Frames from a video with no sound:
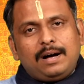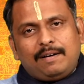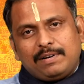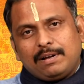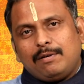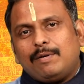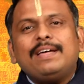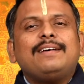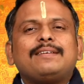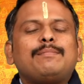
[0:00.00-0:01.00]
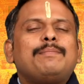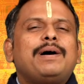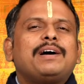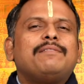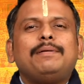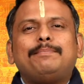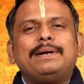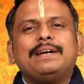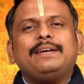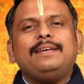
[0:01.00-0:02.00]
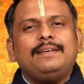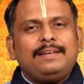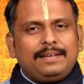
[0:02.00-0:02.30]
அவங்களோட சமமாகவே பழகி